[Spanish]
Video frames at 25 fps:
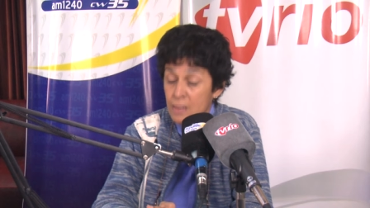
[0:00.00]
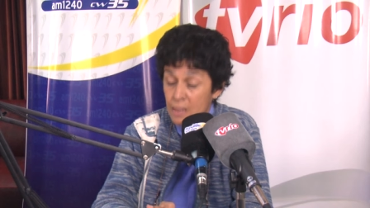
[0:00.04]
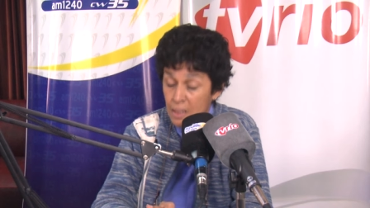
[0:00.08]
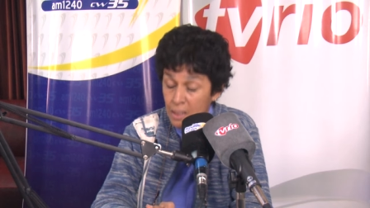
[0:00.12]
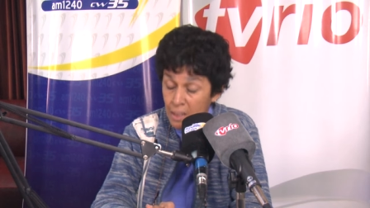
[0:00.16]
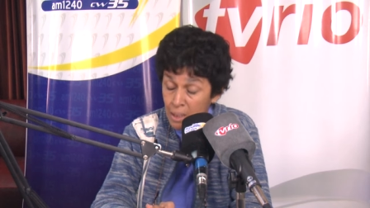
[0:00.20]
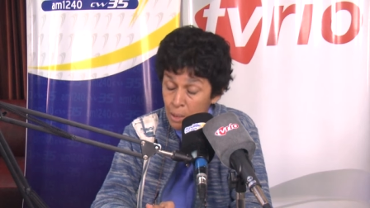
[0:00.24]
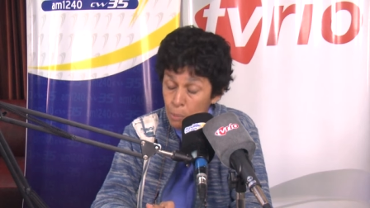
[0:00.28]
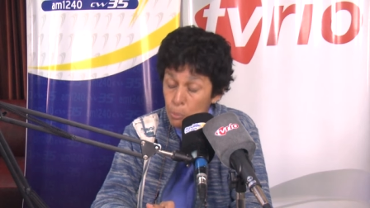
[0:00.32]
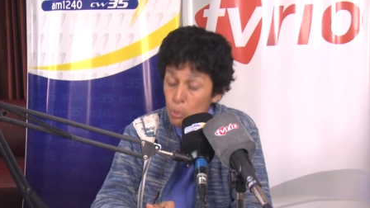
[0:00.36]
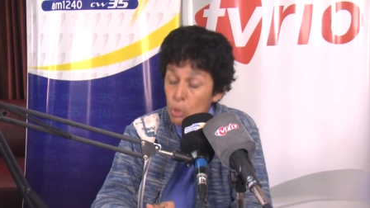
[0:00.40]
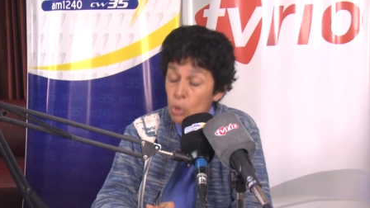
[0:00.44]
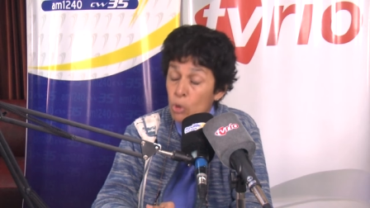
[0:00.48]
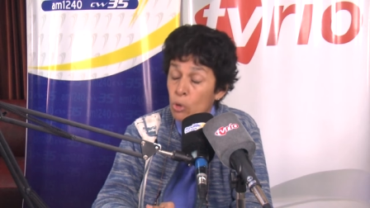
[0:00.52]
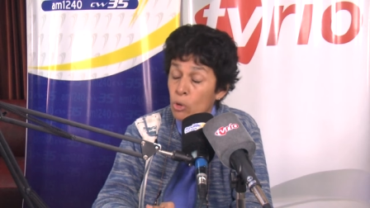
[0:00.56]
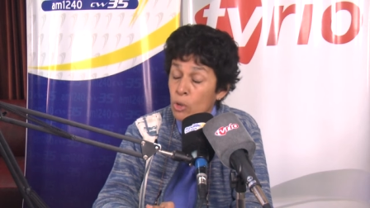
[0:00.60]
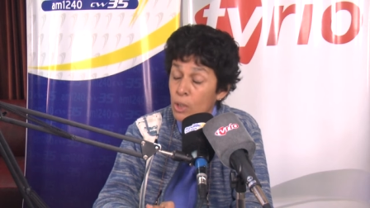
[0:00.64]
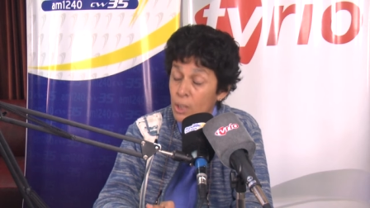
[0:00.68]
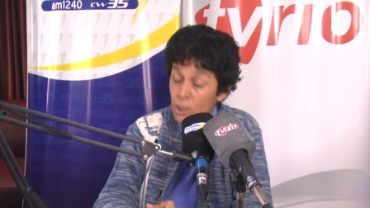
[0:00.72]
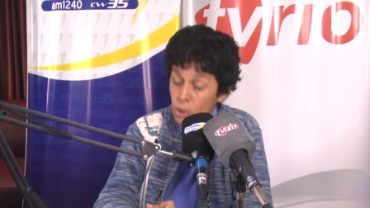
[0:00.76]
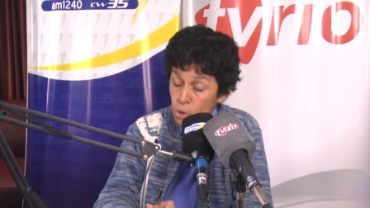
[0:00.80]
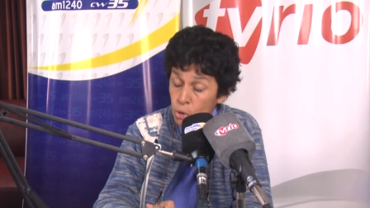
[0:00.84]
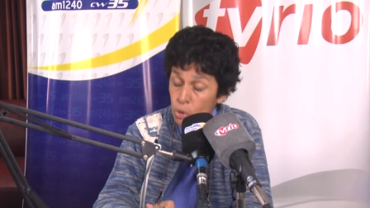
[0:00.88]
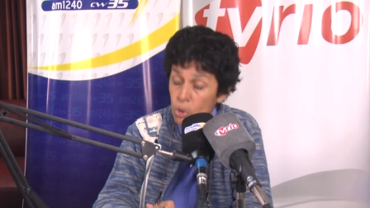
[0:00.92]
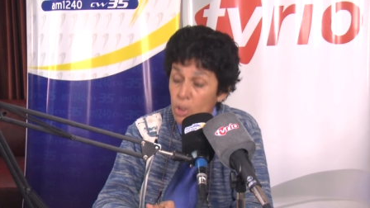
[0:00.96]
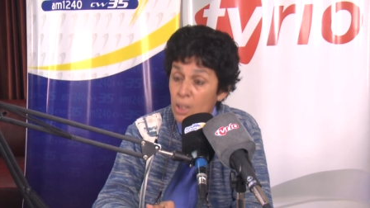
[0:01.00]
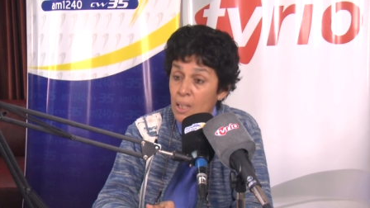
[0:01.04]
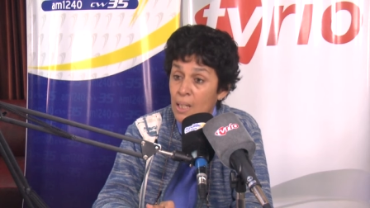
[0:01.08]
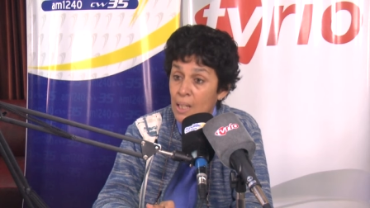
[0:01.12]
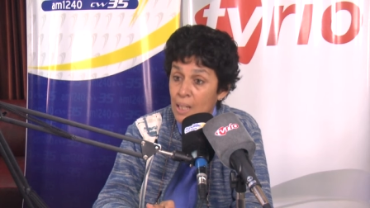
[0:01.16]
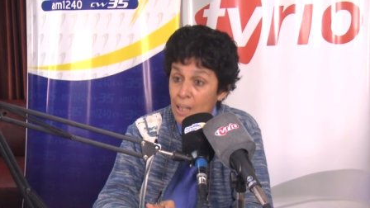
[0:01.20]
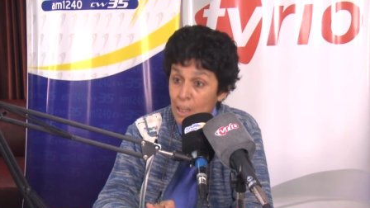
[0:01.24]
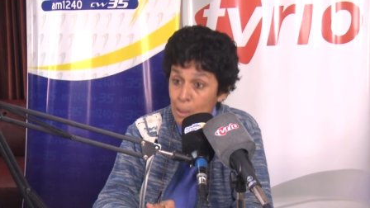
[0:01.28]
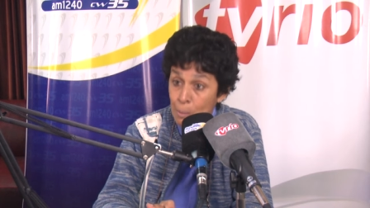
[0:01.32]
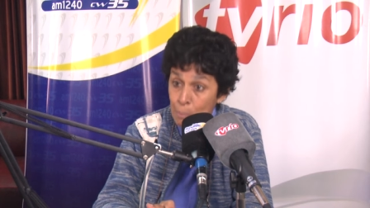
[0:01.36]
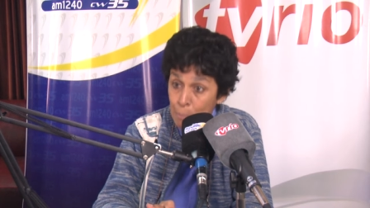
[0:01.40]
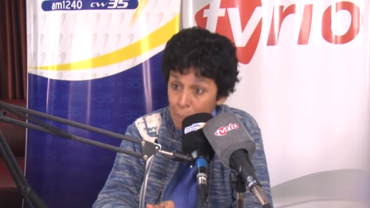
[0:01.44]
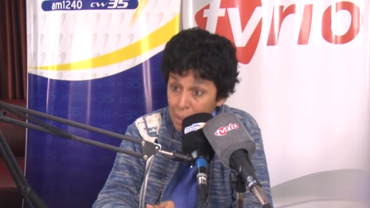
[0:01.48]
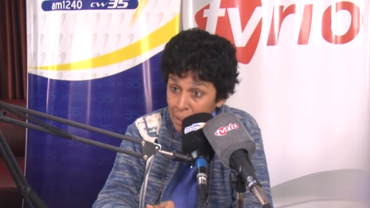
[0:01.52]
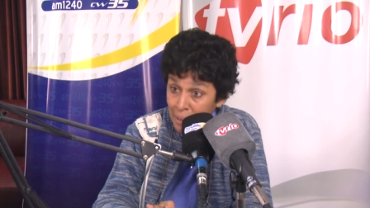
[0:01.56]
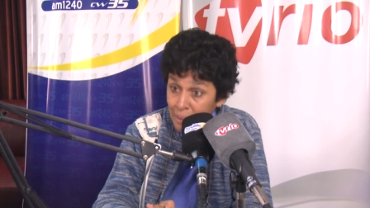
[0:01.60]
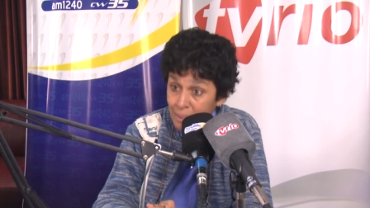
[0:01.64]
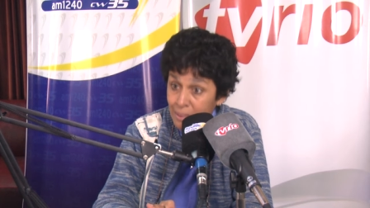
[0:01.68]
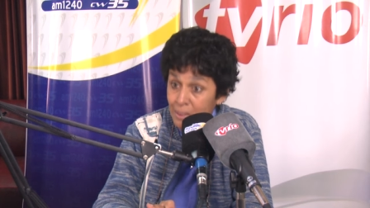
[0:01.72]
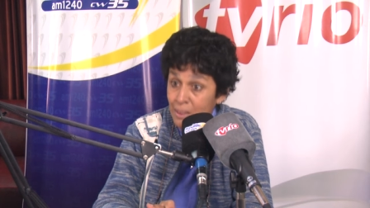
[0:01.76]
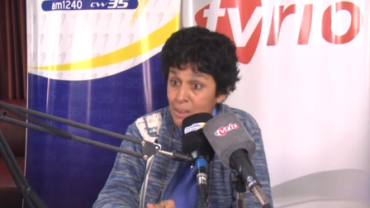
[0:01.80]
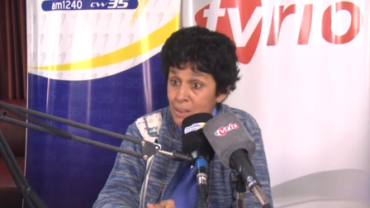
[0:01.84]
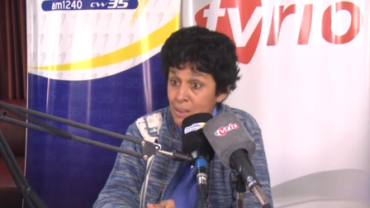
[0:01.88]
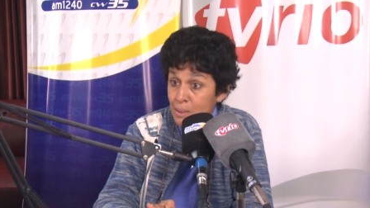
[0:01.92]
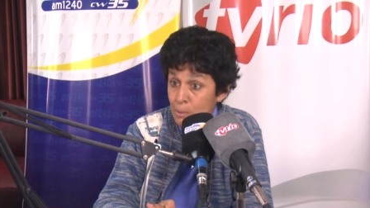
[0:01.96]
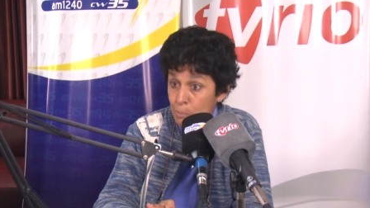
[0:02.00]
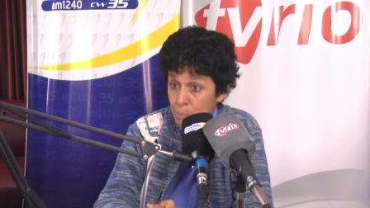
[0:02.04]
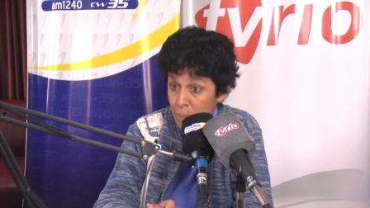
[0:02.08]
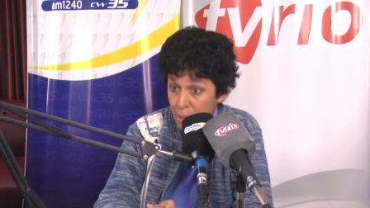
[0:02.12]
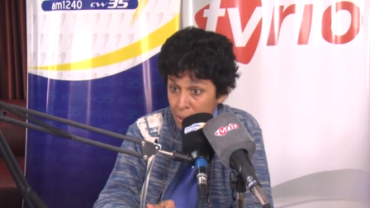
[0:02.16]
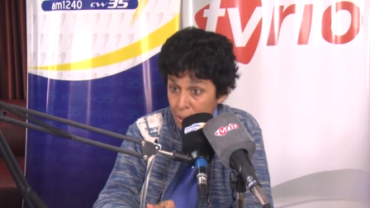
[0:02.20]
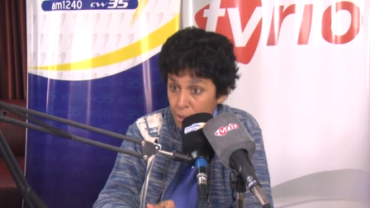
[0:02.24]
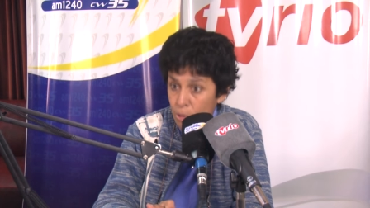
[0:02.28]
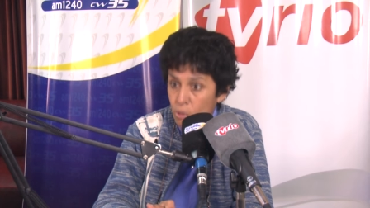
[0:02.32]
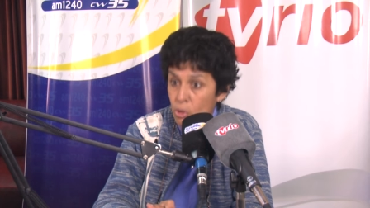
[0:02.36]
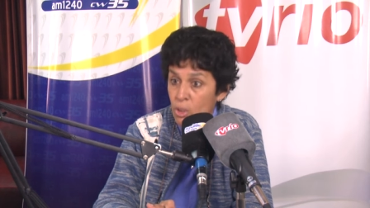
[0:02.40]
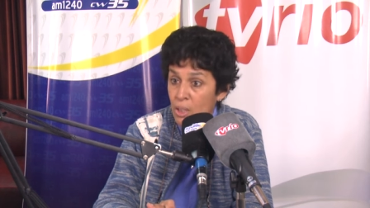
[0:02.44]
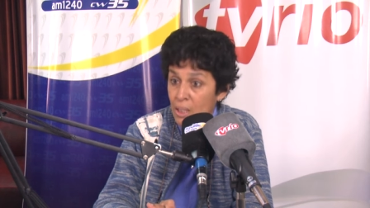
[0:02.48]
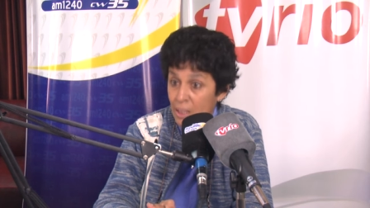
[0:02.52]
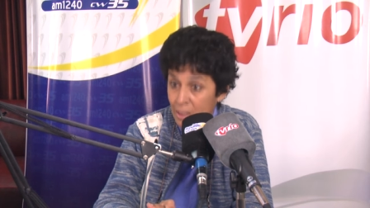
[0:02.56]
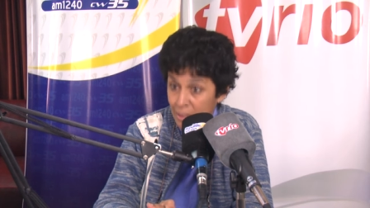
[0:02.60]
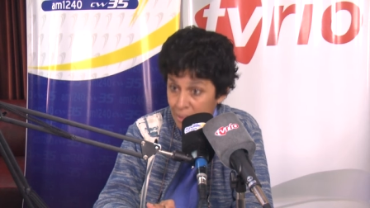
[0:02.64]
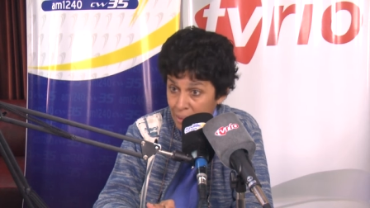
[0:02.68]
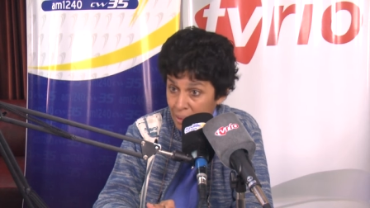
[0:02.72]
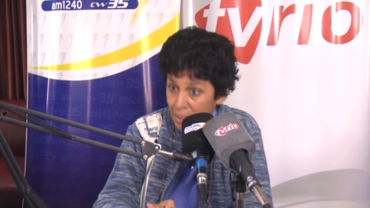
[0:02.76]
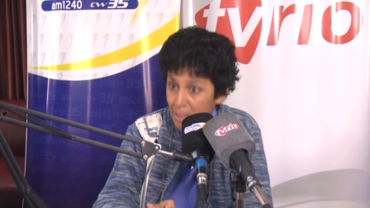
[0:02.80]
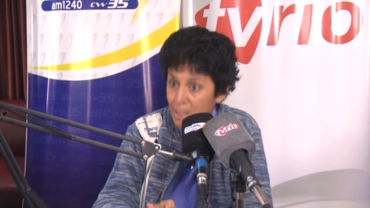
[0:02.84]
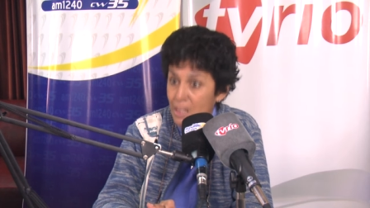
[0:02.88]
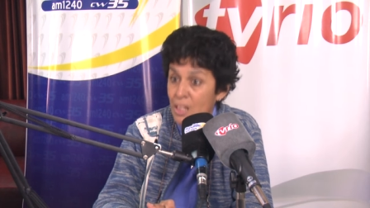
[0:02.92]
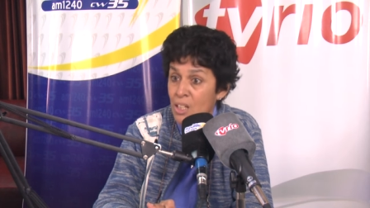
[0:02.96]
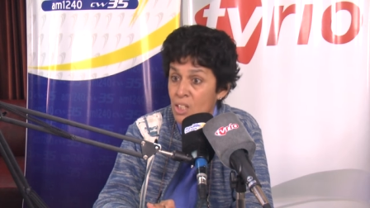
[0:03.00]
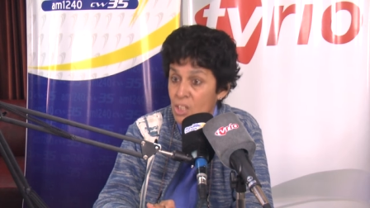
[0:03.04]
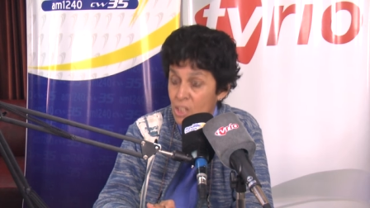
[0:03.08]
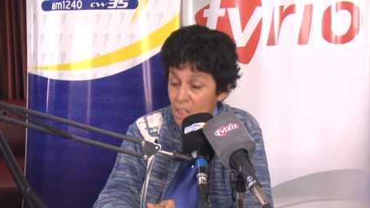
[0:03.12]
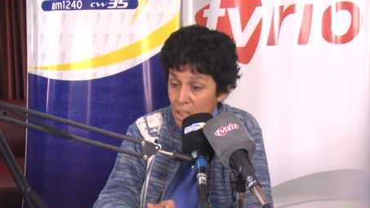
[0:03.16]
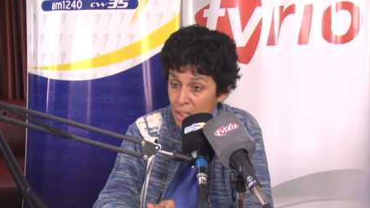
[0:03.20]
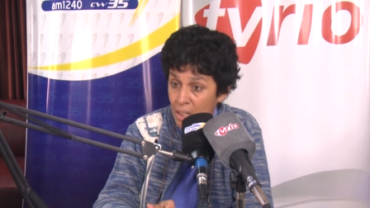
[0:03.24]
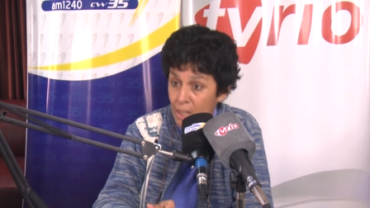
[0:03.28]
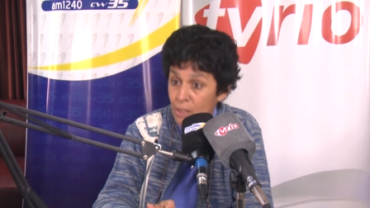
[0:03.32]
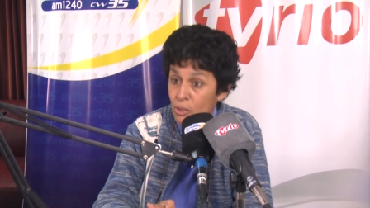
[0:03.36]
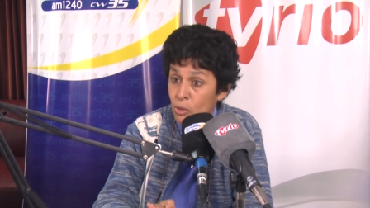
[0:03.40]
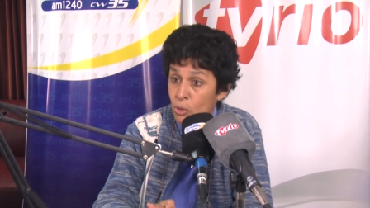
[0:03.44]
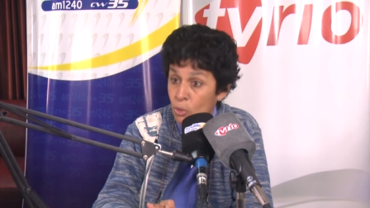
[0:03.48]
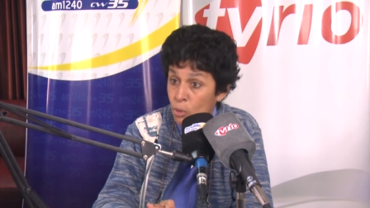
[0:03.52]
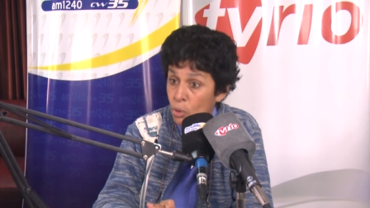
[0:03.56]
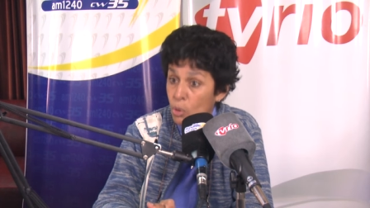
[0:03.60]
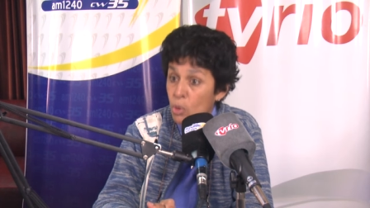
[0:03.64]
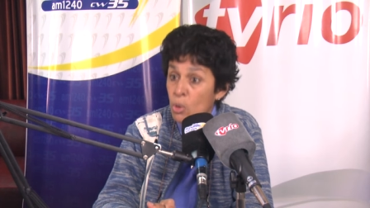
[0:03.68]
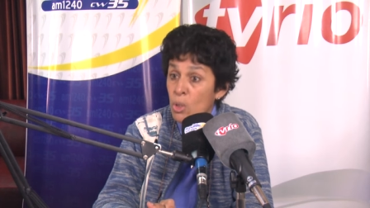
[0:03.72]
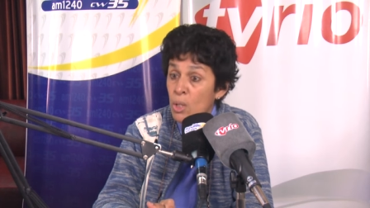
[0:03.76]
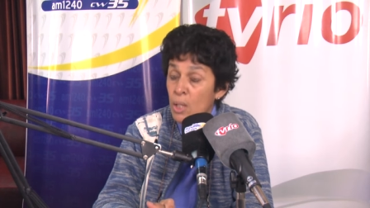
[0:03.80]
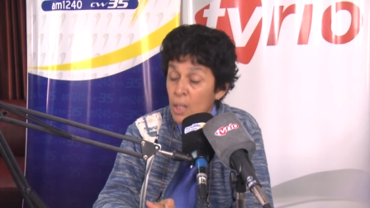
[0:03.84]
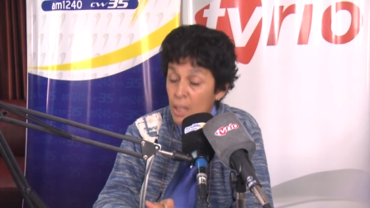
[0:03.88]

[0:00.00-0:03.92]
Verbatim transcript: Seguimos con eso de que el martes, miércoles estaría llegando